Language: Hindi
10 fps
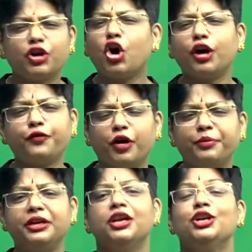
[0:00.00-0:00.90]
गॉड
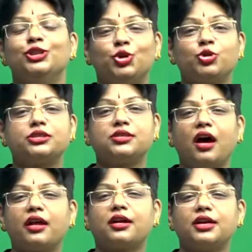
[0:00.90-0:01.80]
फॉरबिड तो
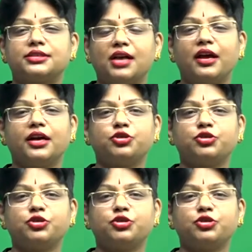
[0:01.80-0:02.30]
सारा का सारा